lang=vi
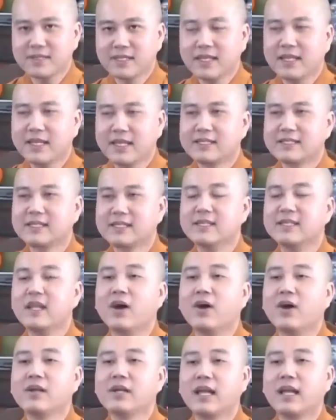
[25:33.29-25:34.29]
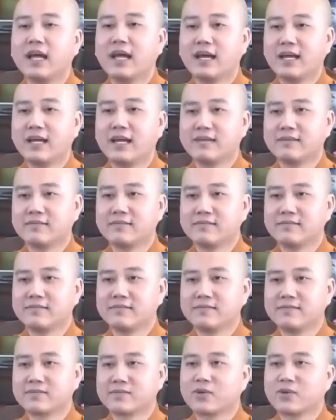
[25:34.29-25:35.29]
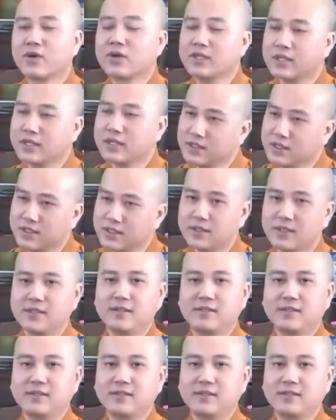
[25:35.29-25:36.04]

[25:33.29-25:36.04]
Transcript: xin lỗi là có những người